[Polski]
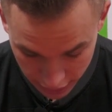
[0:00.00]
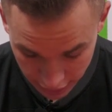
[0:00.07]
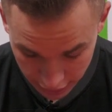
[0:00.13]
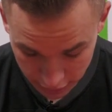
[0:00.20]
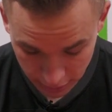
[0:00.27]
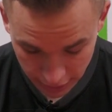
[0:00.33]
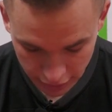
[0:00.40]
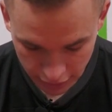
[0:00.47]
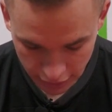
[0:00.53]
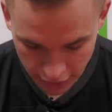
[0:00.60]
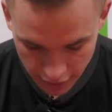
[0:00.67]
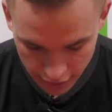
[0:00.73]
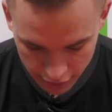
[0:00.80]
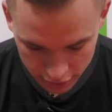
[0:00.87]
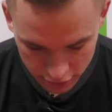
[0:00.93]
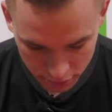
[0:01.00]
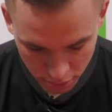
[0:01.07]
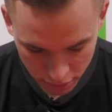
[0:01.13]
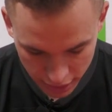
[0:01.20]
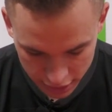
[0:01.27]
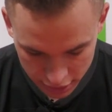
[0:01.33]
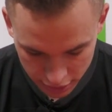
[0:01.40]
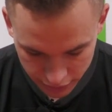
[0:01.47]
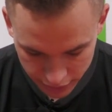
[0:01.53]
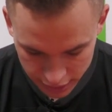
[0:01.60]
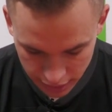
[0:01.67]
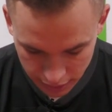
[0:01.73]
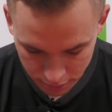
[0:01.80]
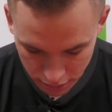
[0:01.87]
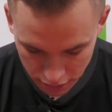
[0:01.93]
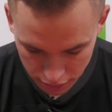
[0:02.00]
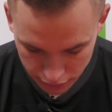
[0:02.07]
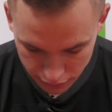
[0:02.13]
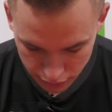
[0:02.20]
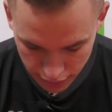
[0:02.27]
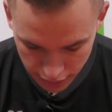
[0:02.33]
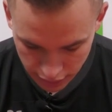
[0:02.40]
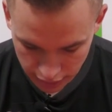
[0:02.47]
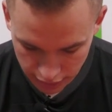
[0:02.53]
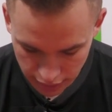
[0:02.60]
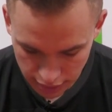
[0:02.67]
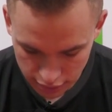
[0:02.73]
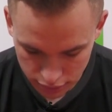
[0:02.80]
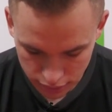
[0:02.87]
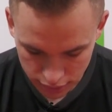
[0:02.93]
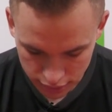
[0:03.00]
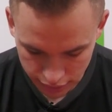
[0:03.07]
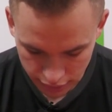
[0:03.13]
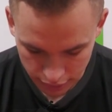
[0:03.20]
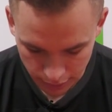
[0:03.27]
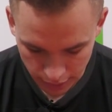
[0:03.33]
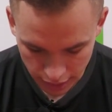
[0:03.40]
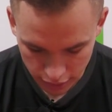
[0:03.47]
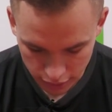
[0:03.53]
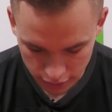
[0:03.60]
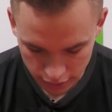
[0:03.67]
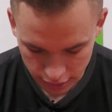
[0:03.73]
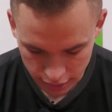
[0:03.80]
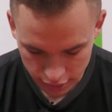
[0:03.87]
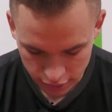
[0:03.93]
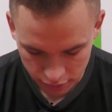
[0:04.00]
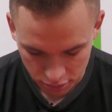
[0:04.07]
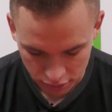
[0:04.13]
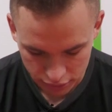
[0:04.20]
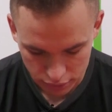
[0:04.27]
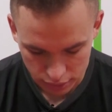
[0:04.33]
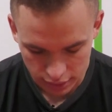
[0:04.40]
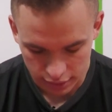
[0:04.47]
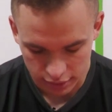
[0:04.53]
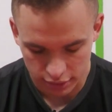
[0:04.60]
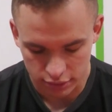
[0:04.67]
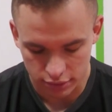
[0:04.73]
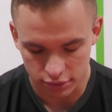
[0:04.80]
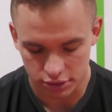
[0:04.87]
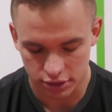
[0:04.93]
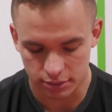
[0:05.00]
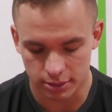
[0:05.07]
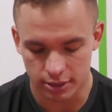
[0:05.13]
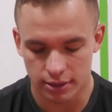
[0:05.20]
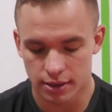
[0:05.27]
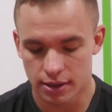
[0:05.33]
Hetman. Czy po każdym występie indywidualnie analizujesz swoją grę, oglądając w powtórkach tylko siebie?